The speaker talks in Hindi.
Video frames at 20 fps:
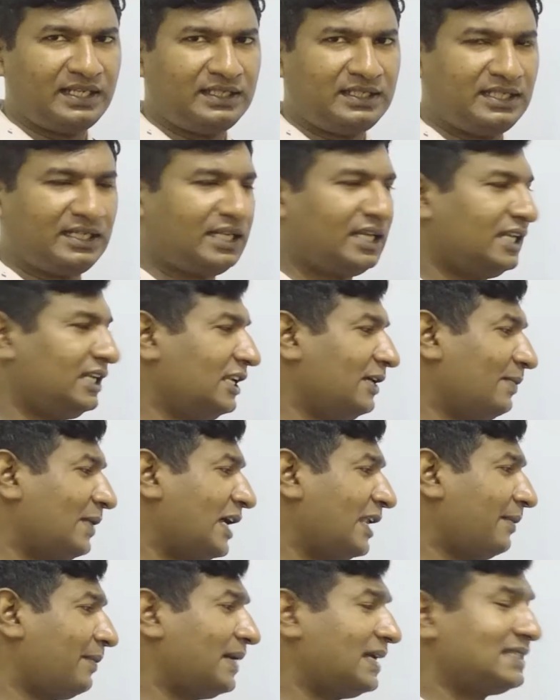ठीक है मतलब
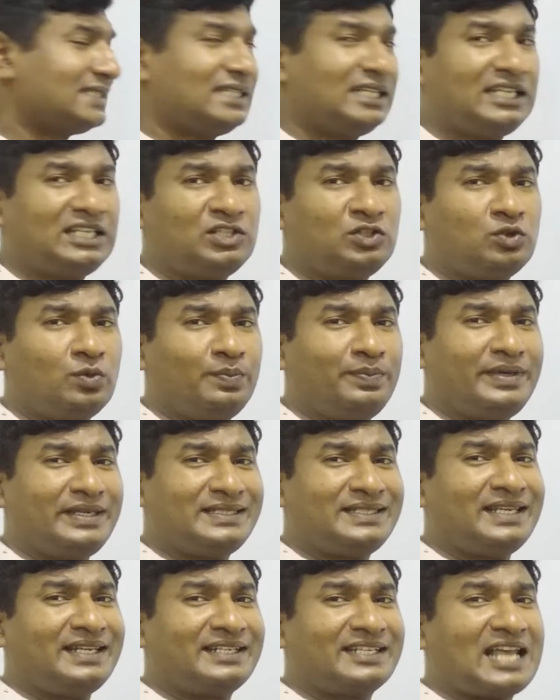हमारे पास लेकिन जो
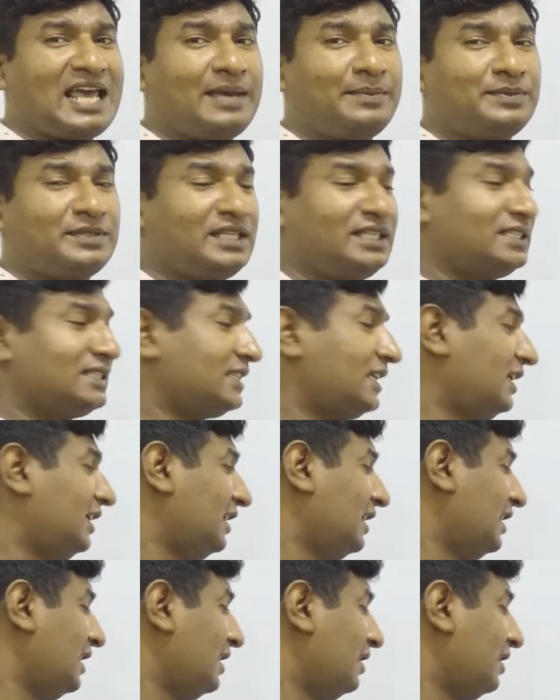बेसिक टाइप्स हैं इसकी